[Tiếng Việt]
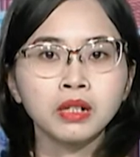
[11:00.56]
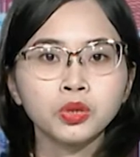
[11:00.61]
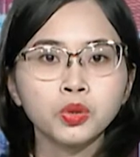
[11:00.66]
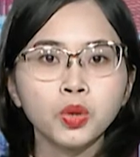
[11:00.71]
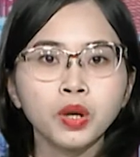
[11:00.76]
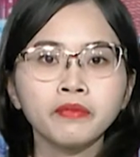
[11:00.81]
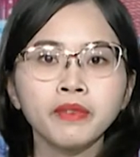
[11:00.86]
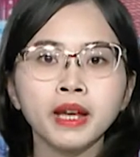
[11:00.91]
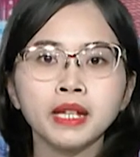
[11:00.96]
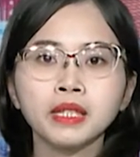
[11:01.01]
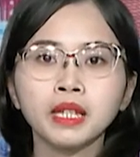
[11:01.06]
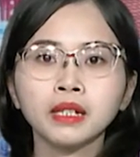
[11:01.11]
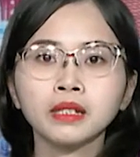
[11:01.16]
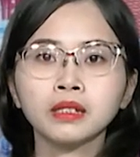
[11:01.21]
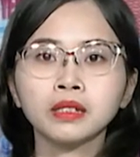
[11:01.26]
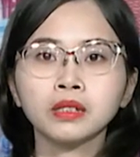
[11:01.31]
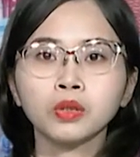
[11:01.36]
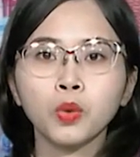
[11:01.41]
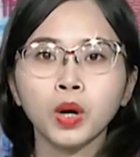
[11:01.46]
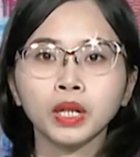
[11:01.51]
xuyên vệ sinh
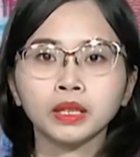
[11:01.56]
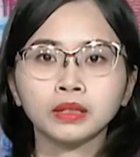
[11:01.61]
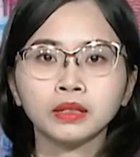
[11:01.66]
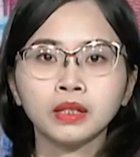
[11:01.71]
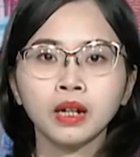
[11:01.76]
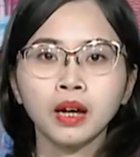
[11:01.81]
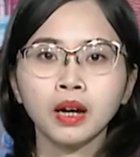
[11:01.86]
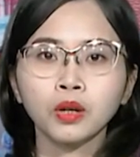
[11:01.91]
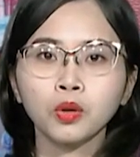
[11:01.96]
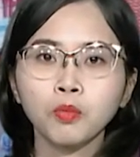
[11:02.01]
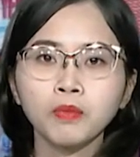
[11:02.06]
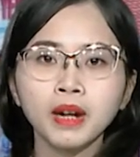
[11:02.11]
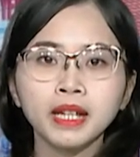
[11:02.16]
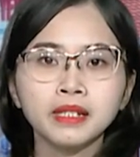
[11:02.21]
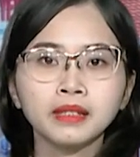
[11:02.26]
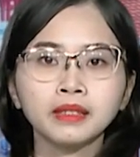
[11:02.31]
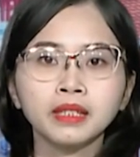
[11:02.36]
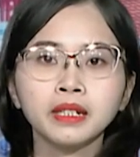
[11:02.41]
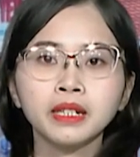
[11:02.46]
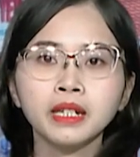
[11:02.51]
khử khuẩn cũng là
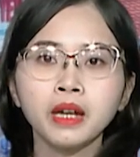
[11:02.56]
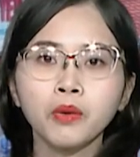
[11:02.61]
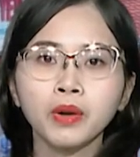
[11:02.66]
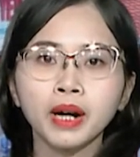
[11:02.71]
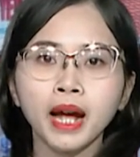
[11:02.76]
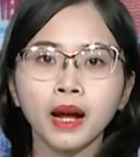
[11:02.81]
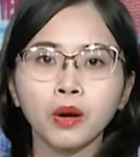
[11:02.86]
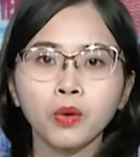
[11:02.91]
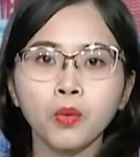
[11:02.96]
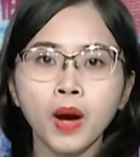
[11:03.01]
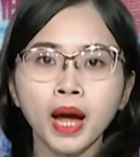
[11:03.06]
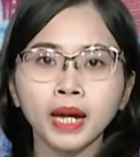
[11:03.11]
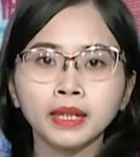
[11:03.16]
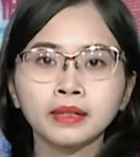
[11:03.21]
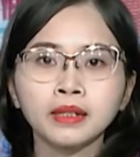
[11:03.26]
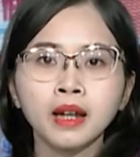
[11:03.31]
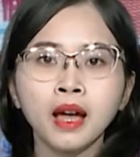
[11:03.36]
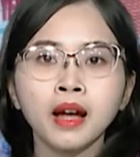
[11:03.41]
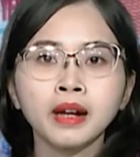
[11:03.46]
những tín hiệu khả quan